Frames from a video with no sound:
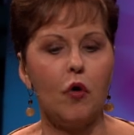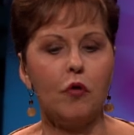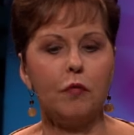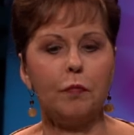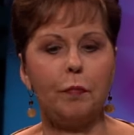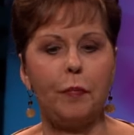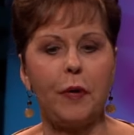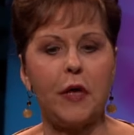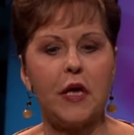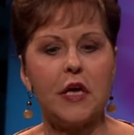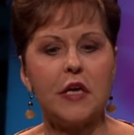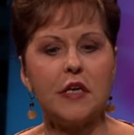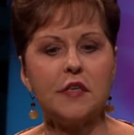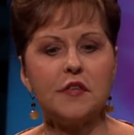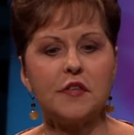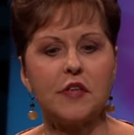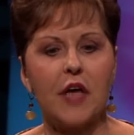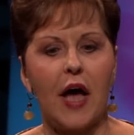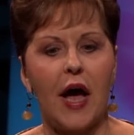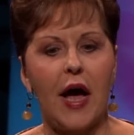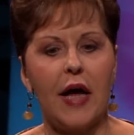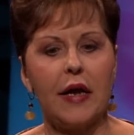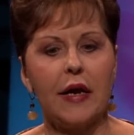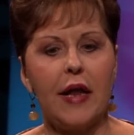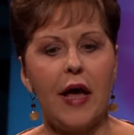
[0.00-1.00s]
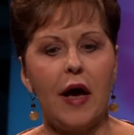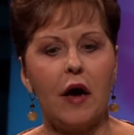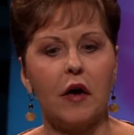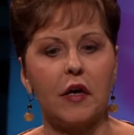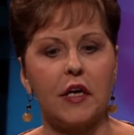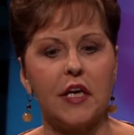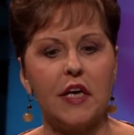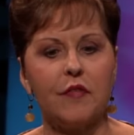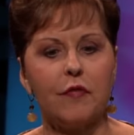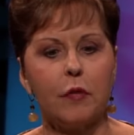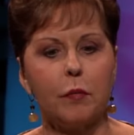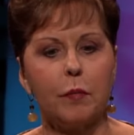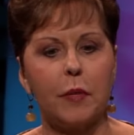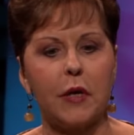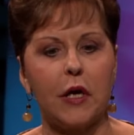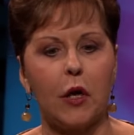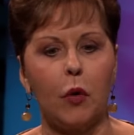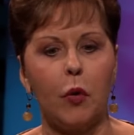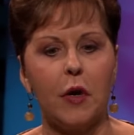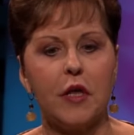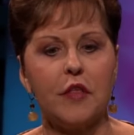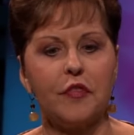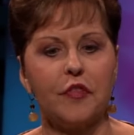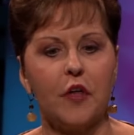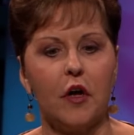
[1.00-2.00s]
శాంతినే మీకు అనుగ్రహించి
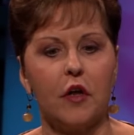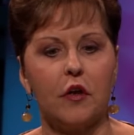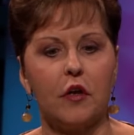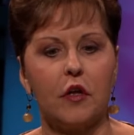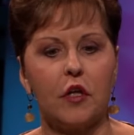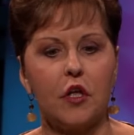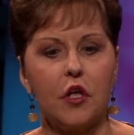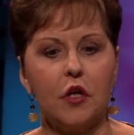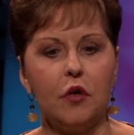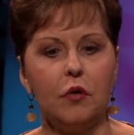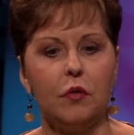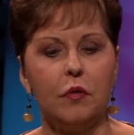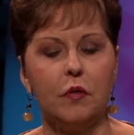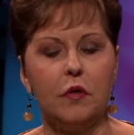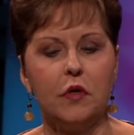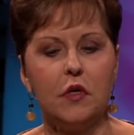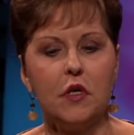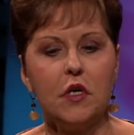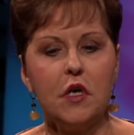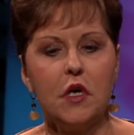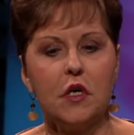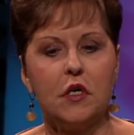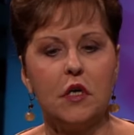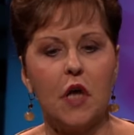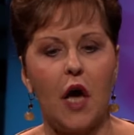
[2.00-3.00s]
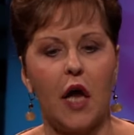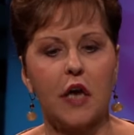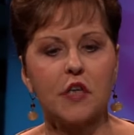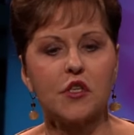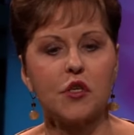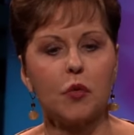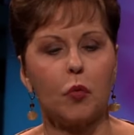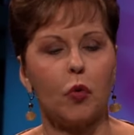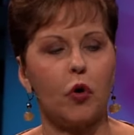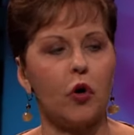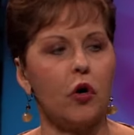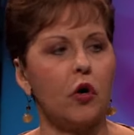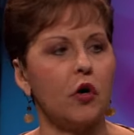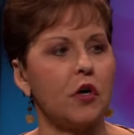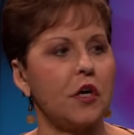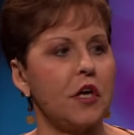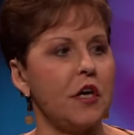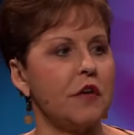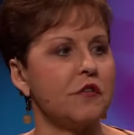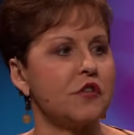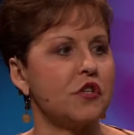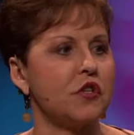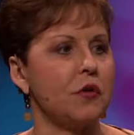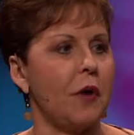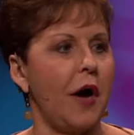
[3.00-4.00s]
వెళ్ళుచున్నాను లోకమిచ్చినట్టుగా నేను
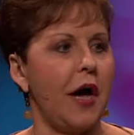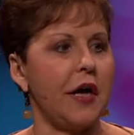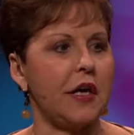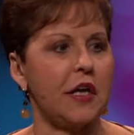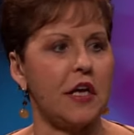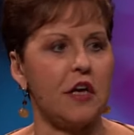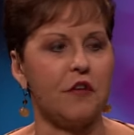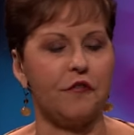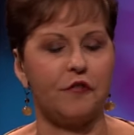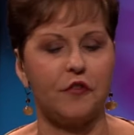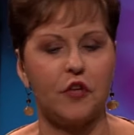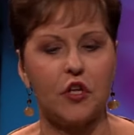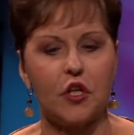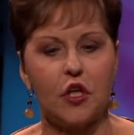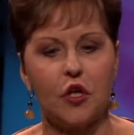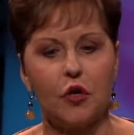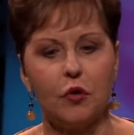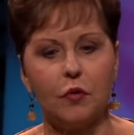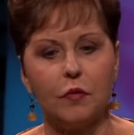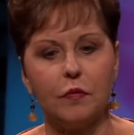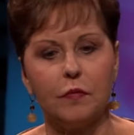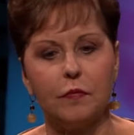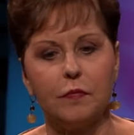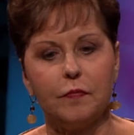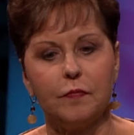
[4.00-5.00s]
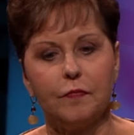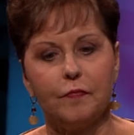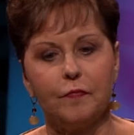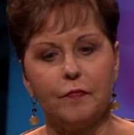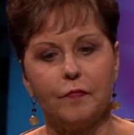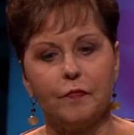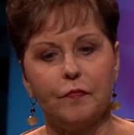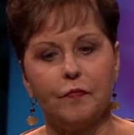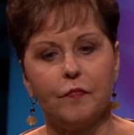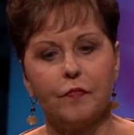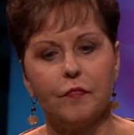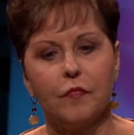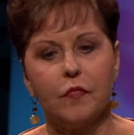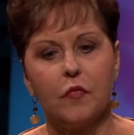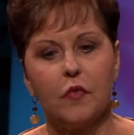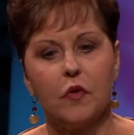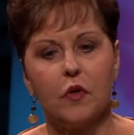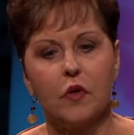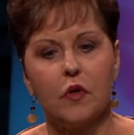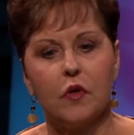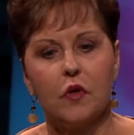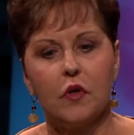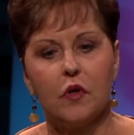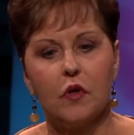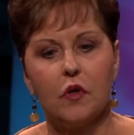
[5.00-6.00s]
మీకు అనుగ్రహించటలేదు
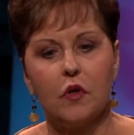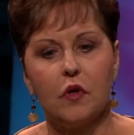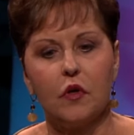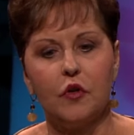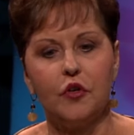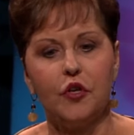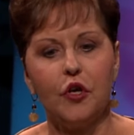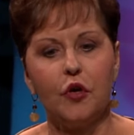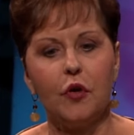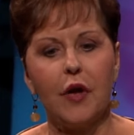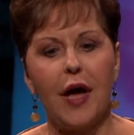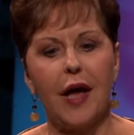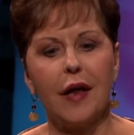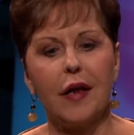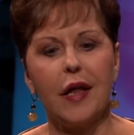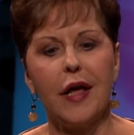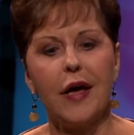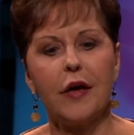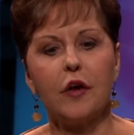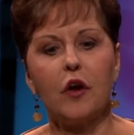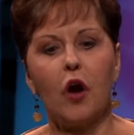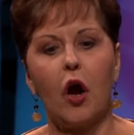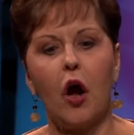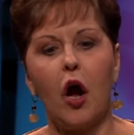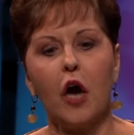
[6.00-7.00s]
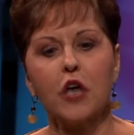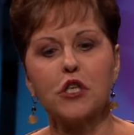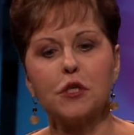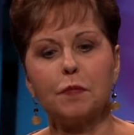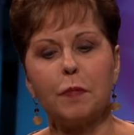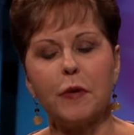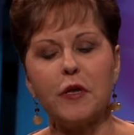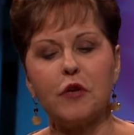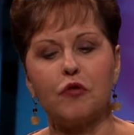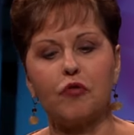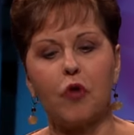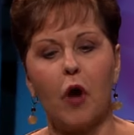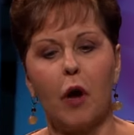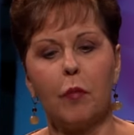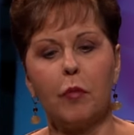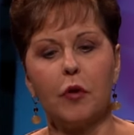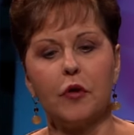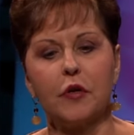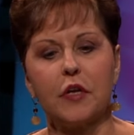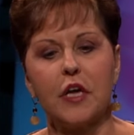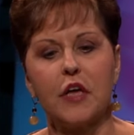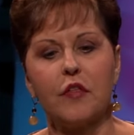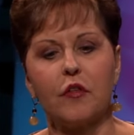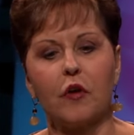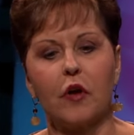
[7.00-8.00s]
మీ హృదయమును
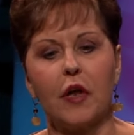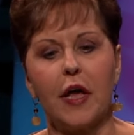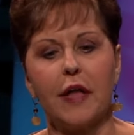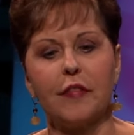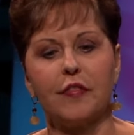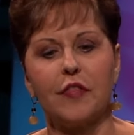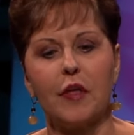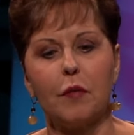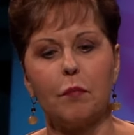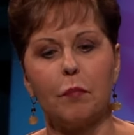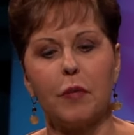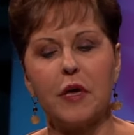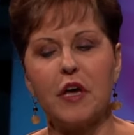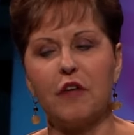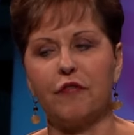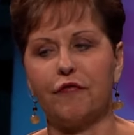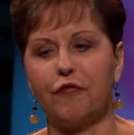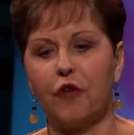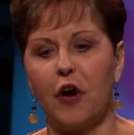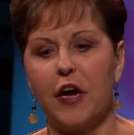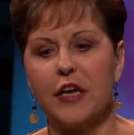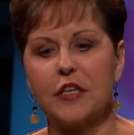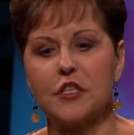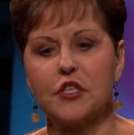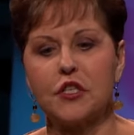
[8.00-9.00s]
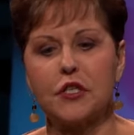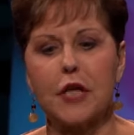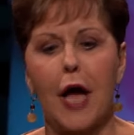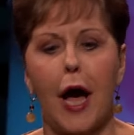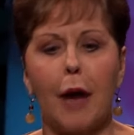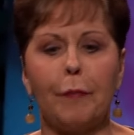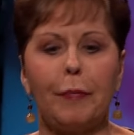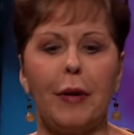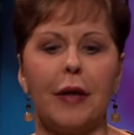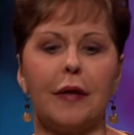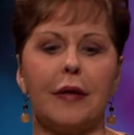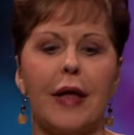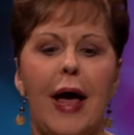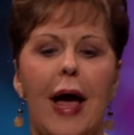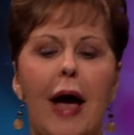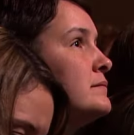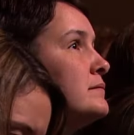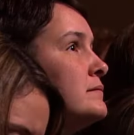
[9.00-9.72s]
కలవరపడనీయకుడి వెరవనీయకుడి మీకు మీరు